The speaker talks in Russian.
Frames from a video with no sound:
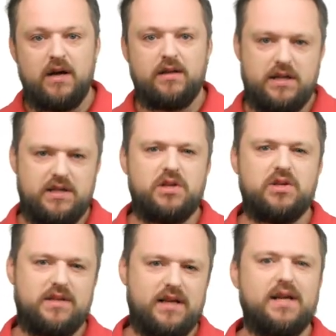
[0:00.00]

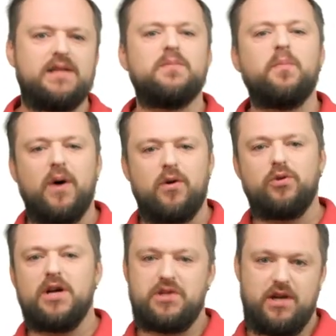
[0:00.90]
Достаточно задать пару
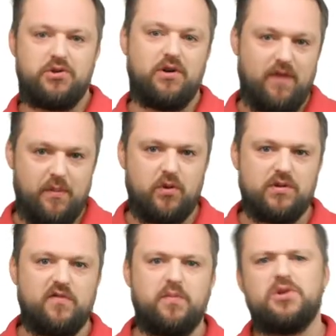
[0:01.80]
уточняющих
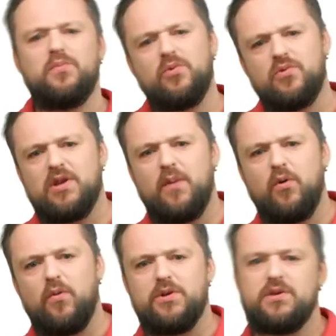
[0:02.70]
вопросов. Почему нужна
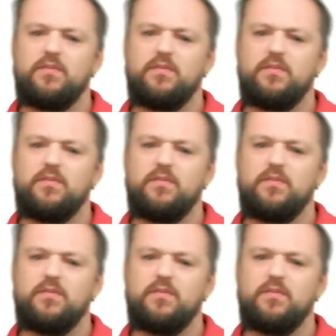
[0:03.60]
помощь?